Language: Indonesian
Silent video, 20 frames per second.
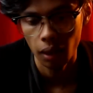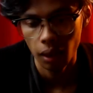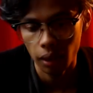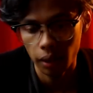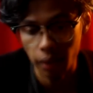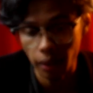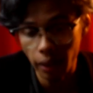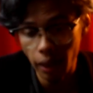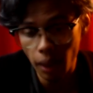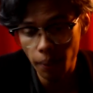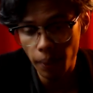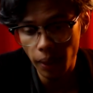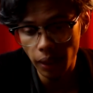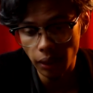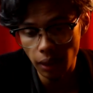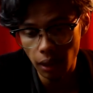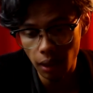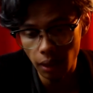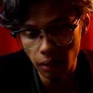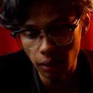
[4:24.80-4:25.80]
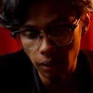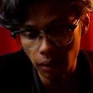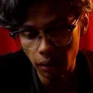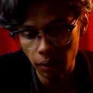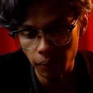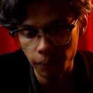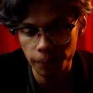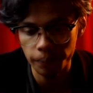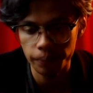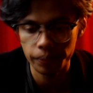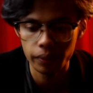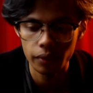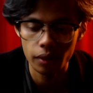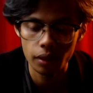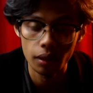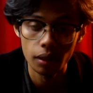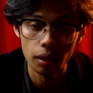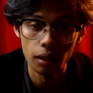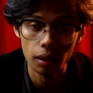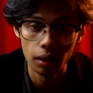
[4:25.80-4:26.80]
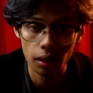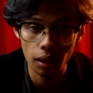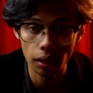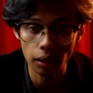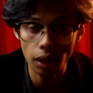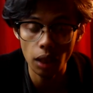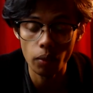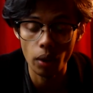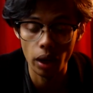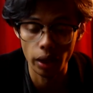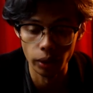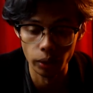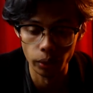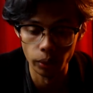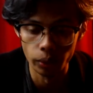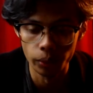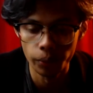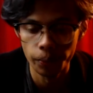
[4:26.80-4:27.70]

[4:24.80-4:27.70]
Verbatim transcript: Naik apa kita nanti? Kata Wahyu.